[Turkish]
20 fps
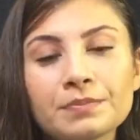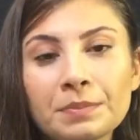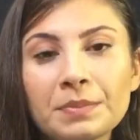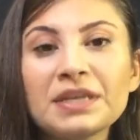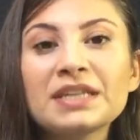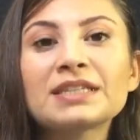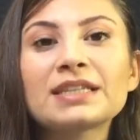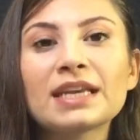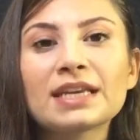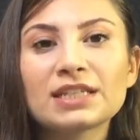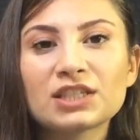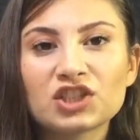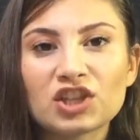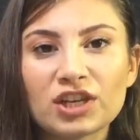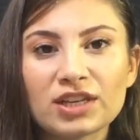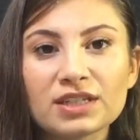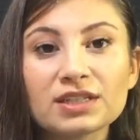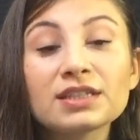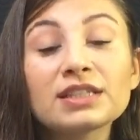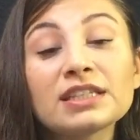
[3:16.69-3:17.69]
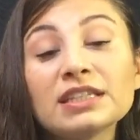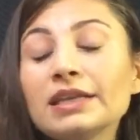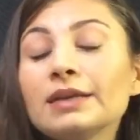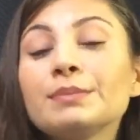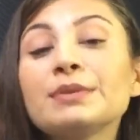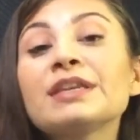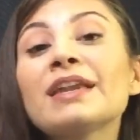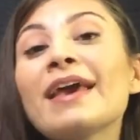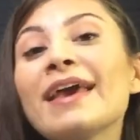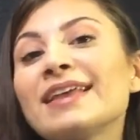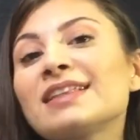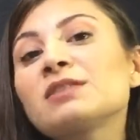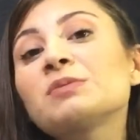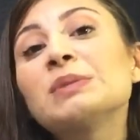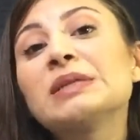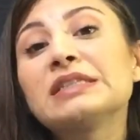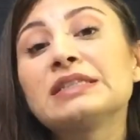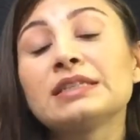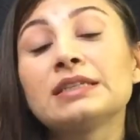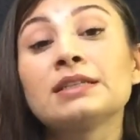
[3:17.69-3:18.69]
Bir tek şeyin yemin
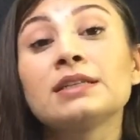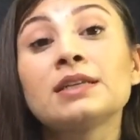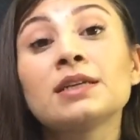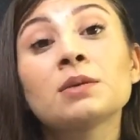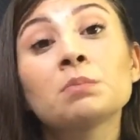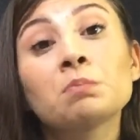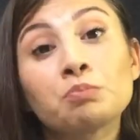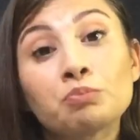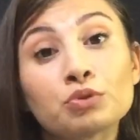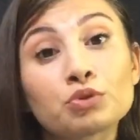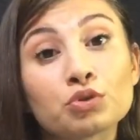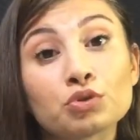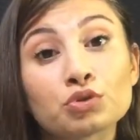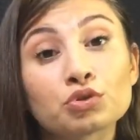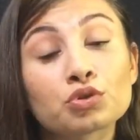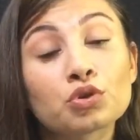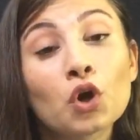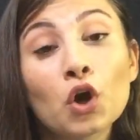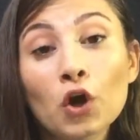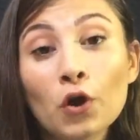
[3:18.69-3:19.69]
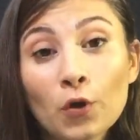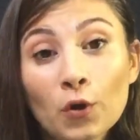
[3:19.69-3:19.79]
etmediğini bulur.